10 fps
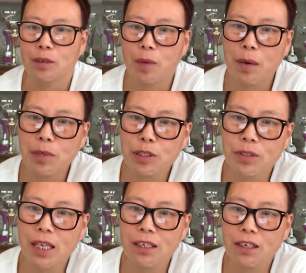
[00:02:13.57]
妈妈
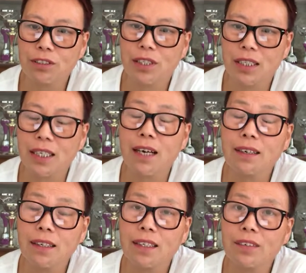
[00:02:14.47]
对他要求很
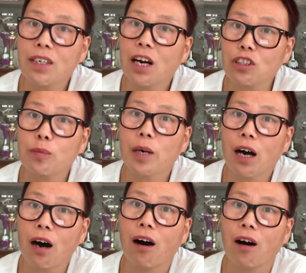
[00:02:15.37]
严格，因为考试没
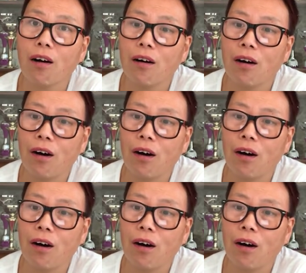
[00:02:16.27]
考好，